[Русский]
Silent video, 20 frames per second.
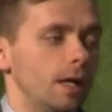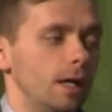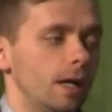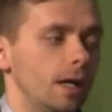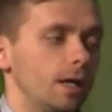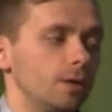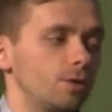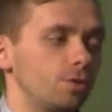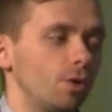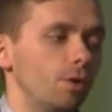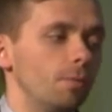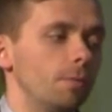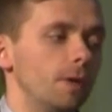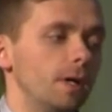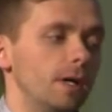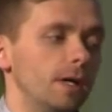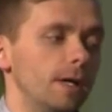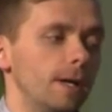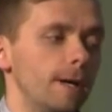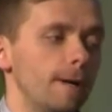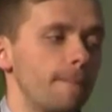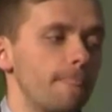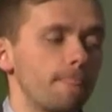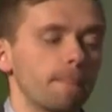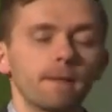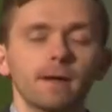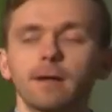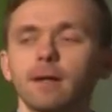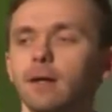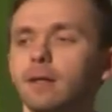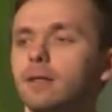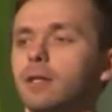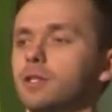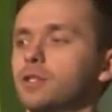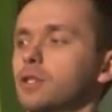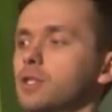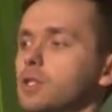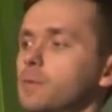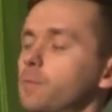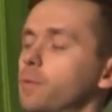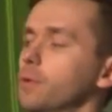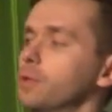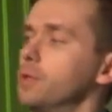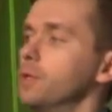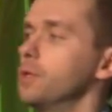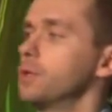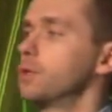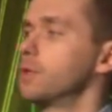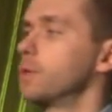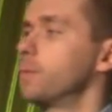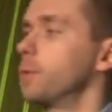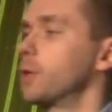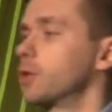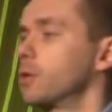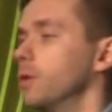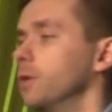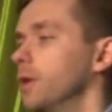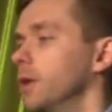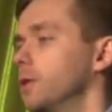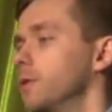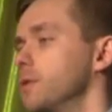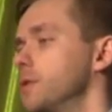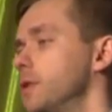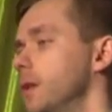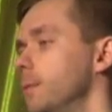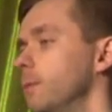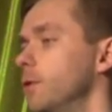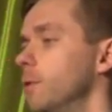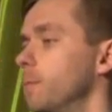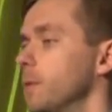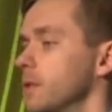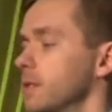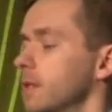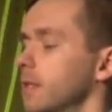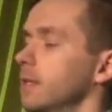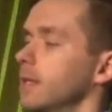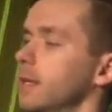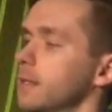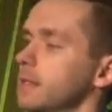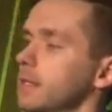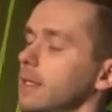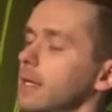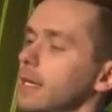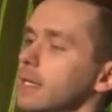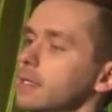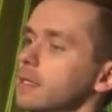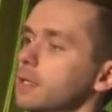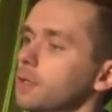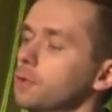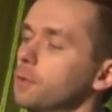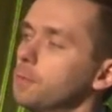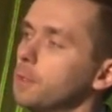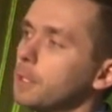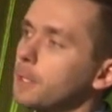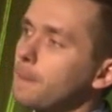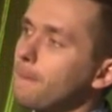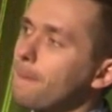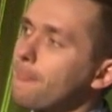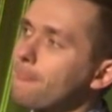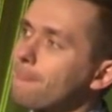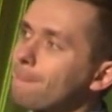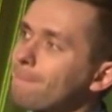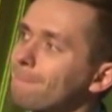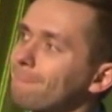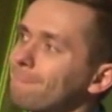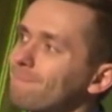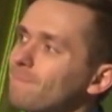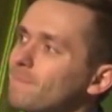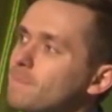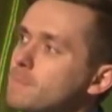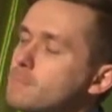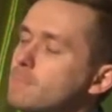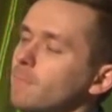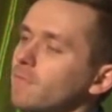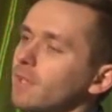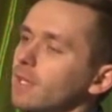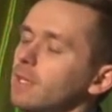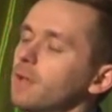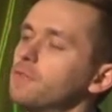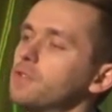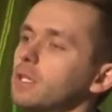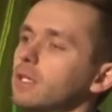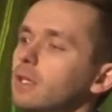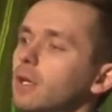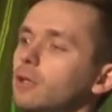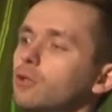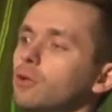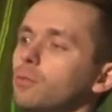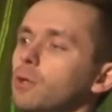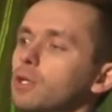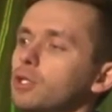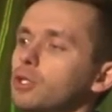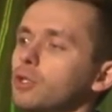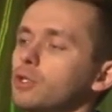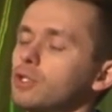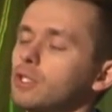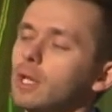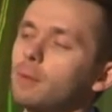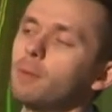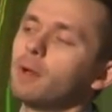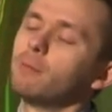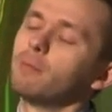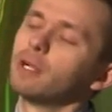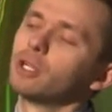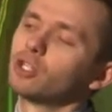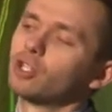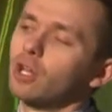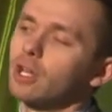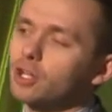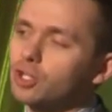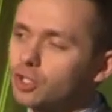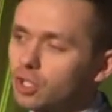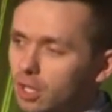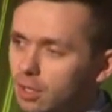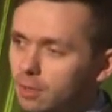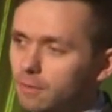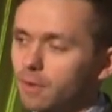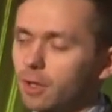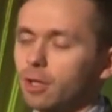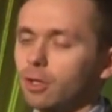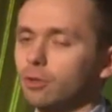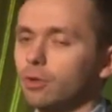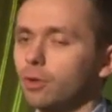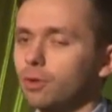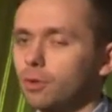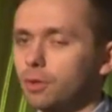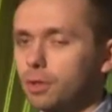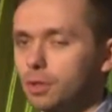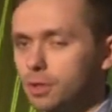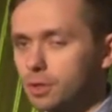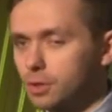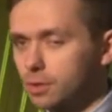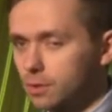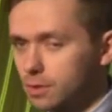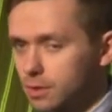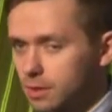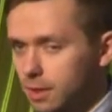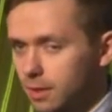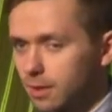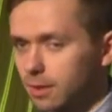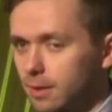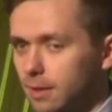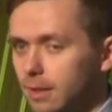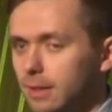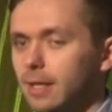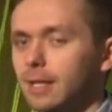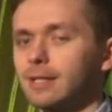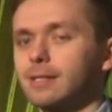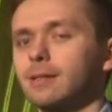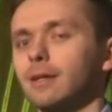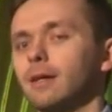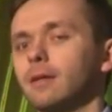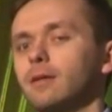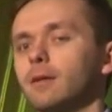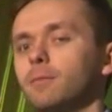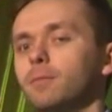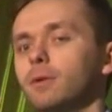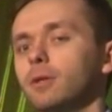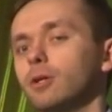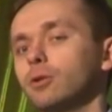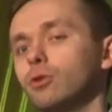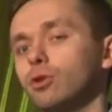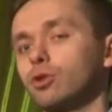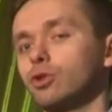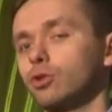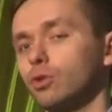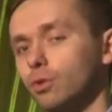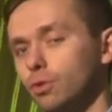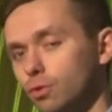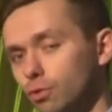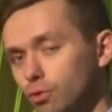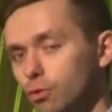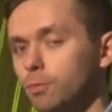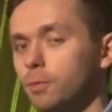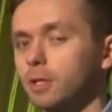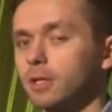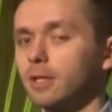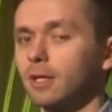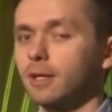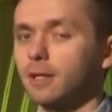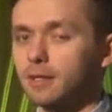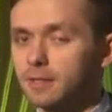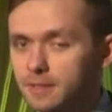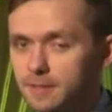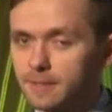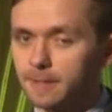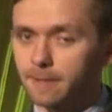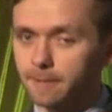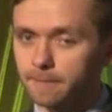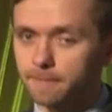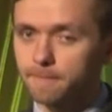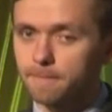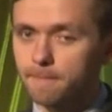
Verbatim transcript: о том, как наш Господь Иисус пришел на эту землю и пострадал за нас и умер. Я всегда думал, что самая большая жертва, которую Иисус сделал для нас, это было то, что Он умер на кресте.